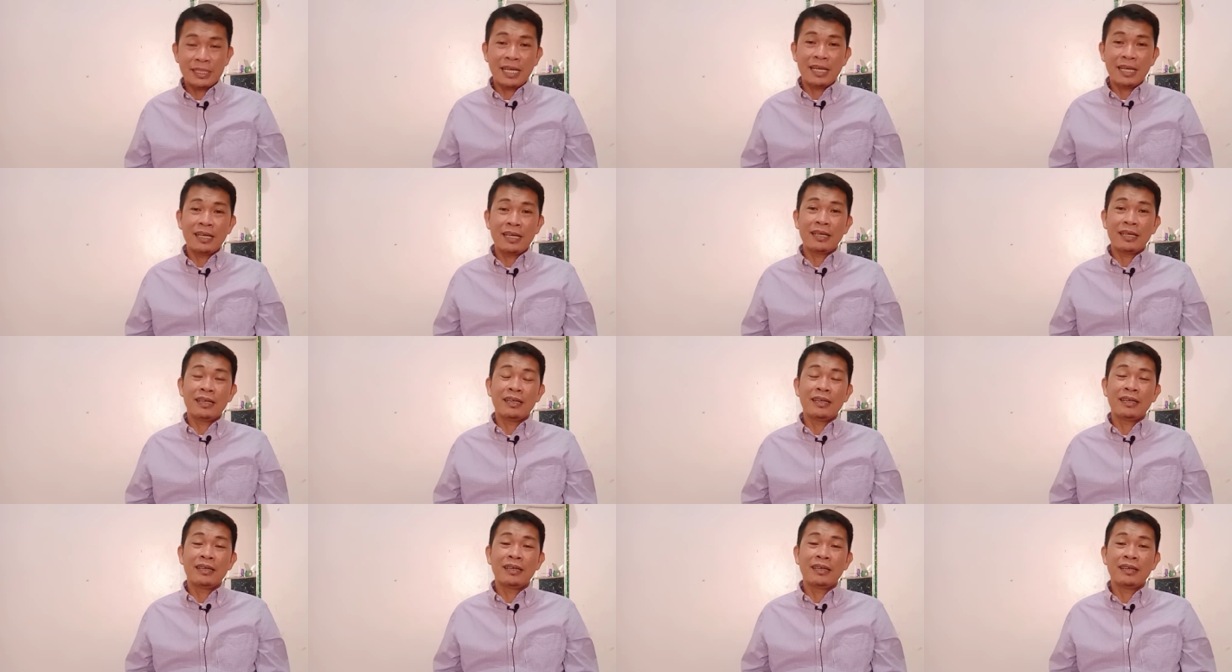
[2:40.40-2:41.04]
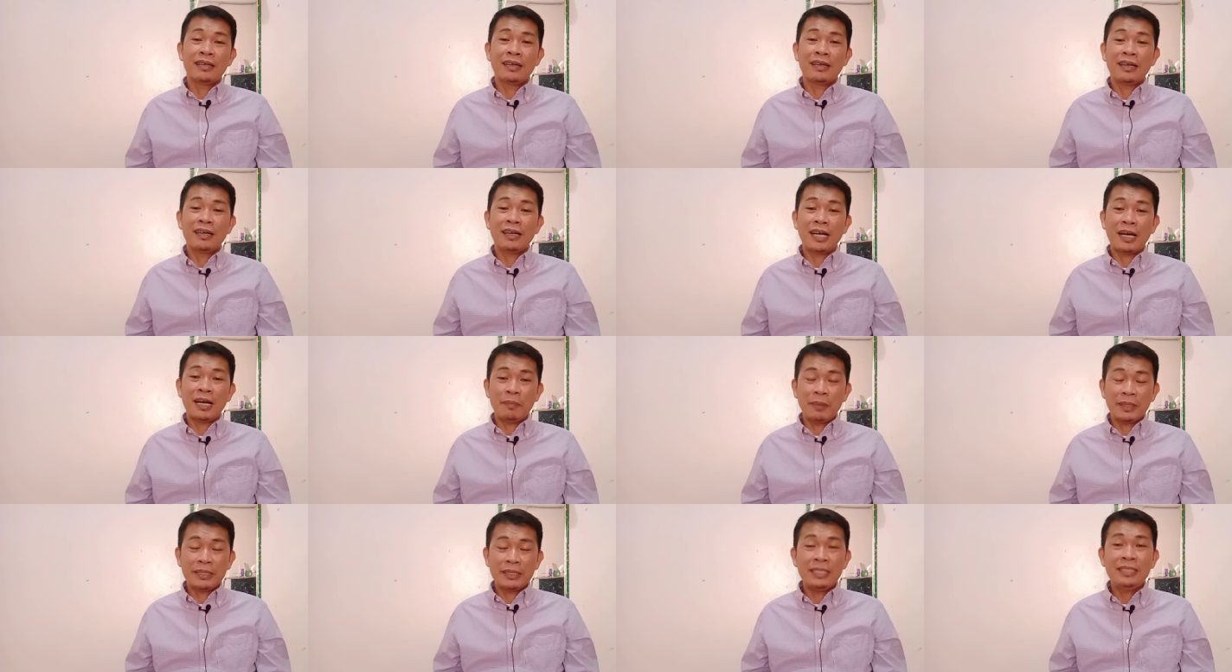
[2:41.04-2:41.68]
isang
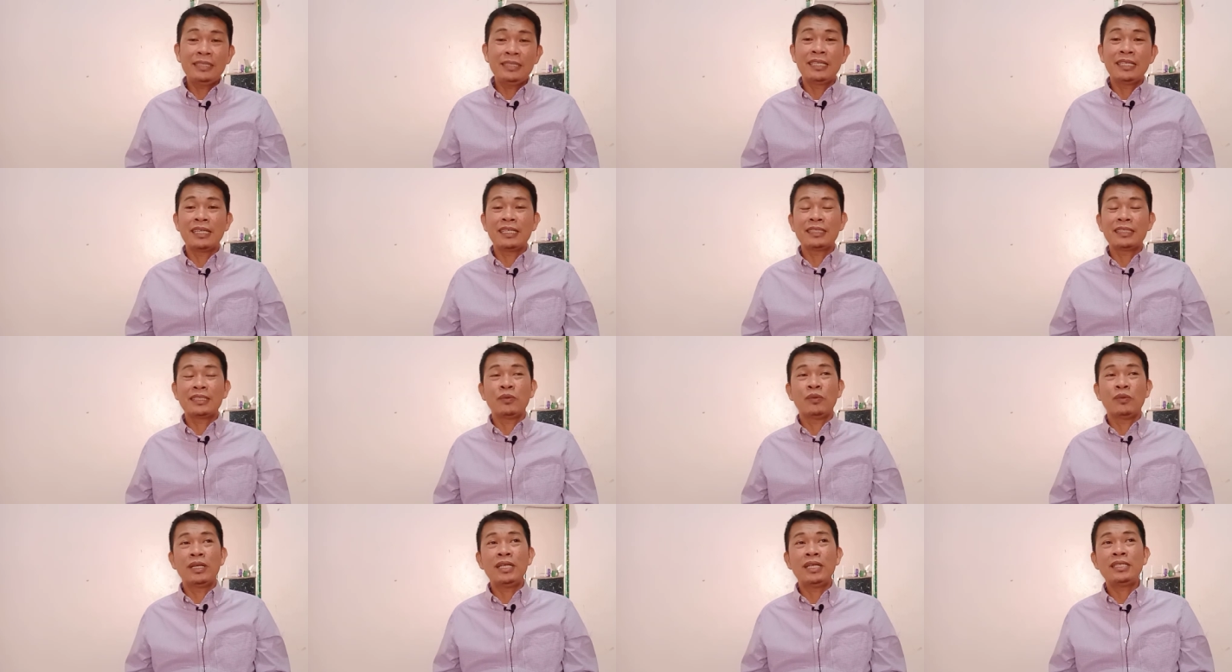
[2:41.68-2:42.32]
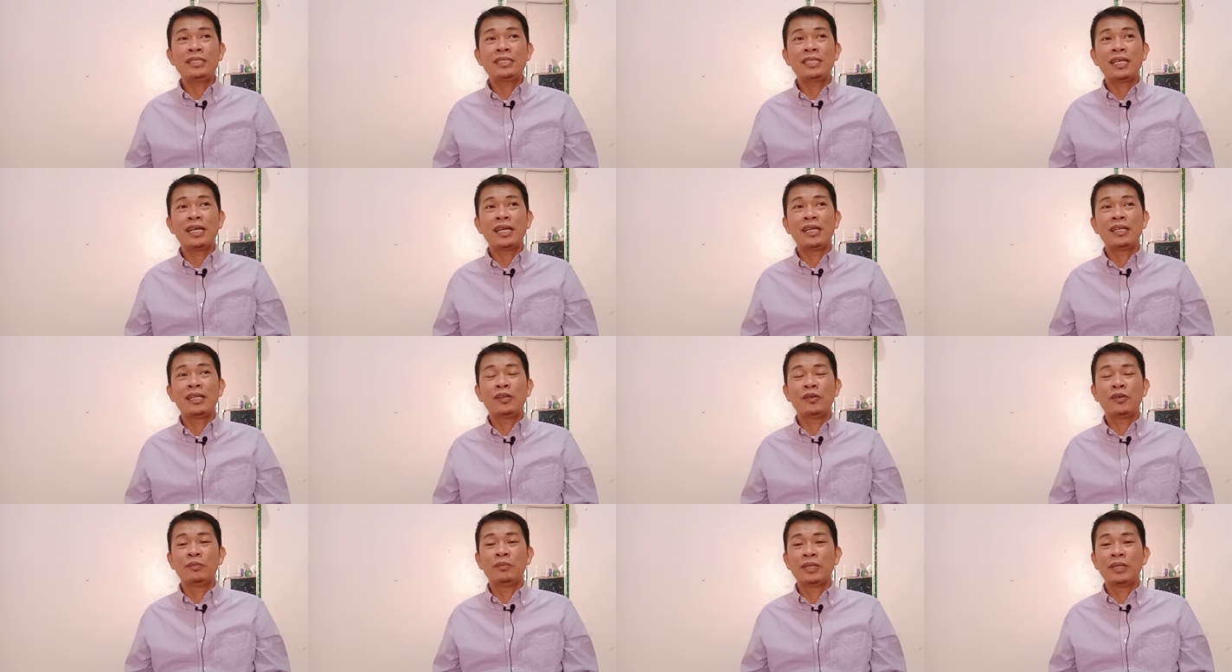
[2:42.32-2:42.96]
kapatid na natiwalag
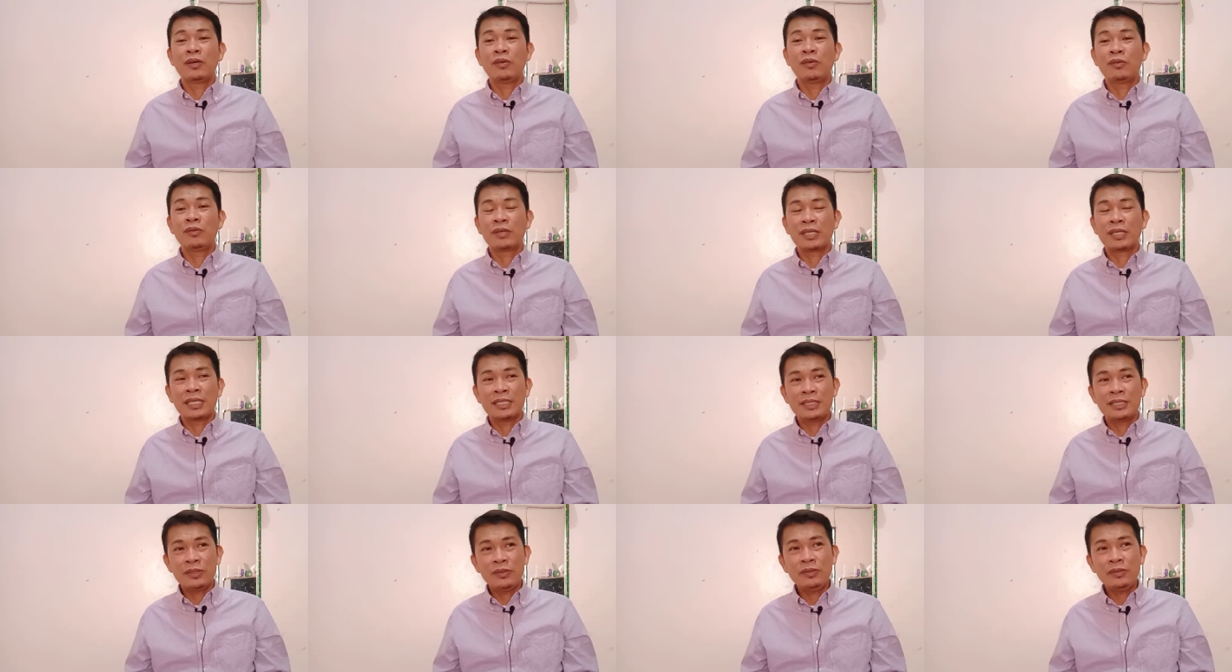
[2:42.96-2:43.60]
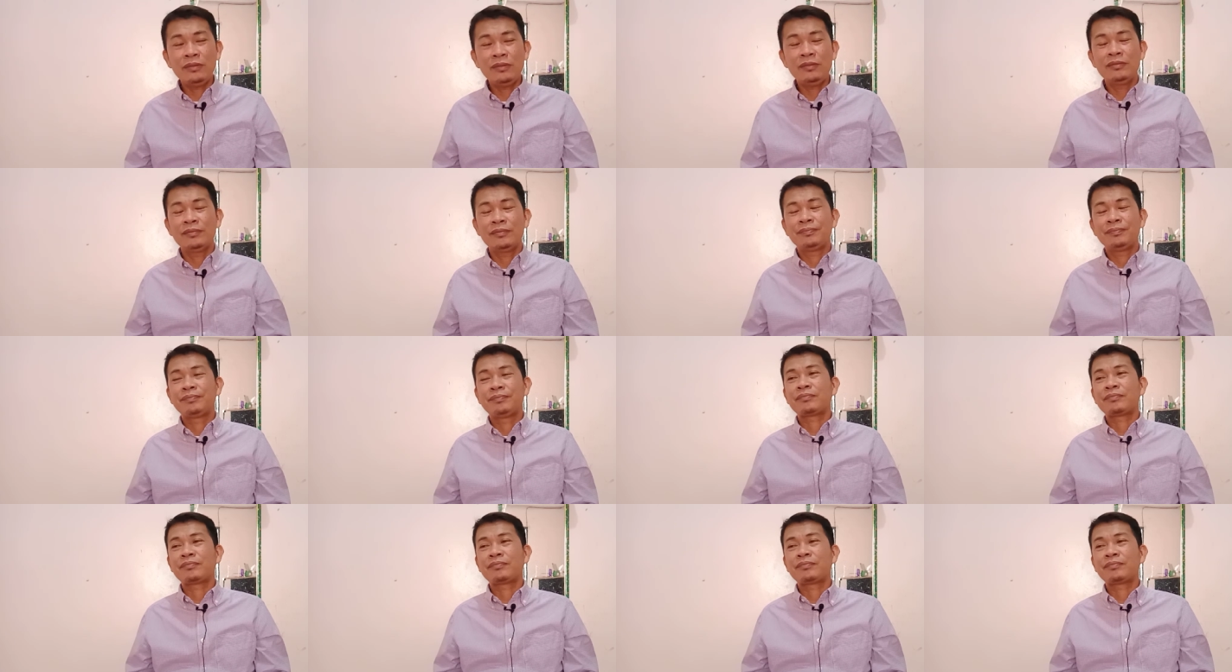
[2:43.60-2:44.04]
sa loob ng kongregasyon.